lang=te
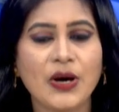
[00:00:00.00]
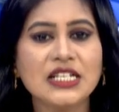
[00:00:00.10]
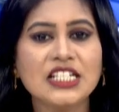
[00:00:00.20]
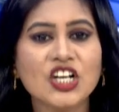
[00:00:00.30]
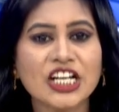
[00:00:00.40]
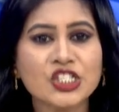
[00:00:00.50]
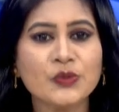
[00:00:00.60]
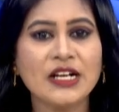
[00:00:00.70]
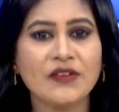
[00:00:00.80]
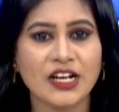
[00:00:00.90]
పార్టీలో
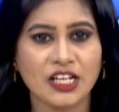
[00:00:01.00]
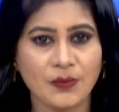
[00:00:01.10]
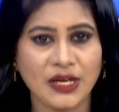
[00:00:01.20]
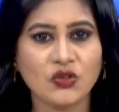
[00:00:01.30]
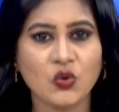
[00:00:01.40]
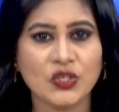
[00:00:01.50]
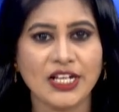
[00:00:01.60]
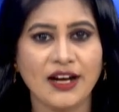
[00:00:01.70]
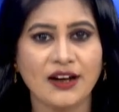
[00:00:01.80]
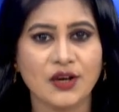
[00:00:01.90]
కష్టపడ్డ వారికి పదవులు
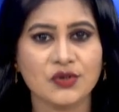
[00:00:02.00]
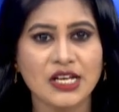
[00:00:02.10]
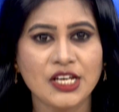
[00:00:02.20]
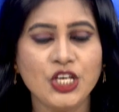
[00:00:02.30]
ఉంటాయన్నారు